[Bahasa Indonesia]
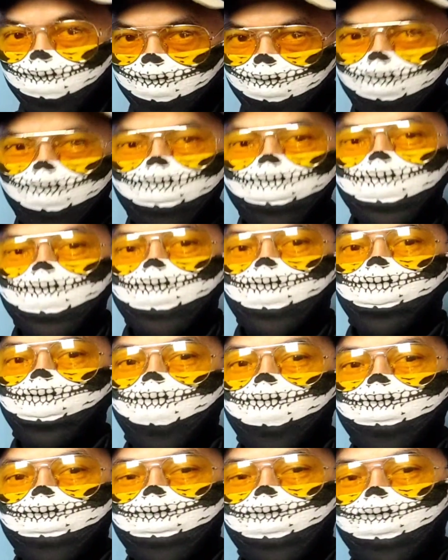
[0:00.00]
Kalian bisa
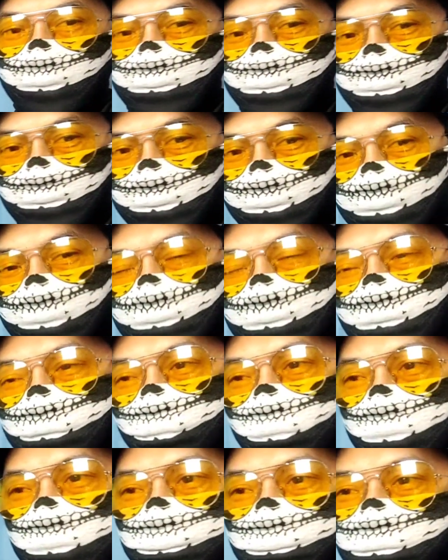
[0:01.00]
tebak yang CC di atas
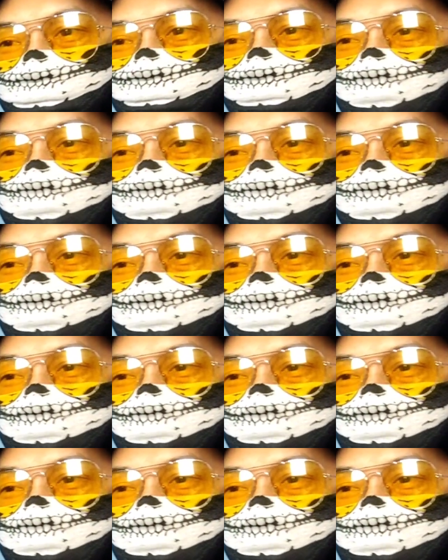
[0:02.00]
2000.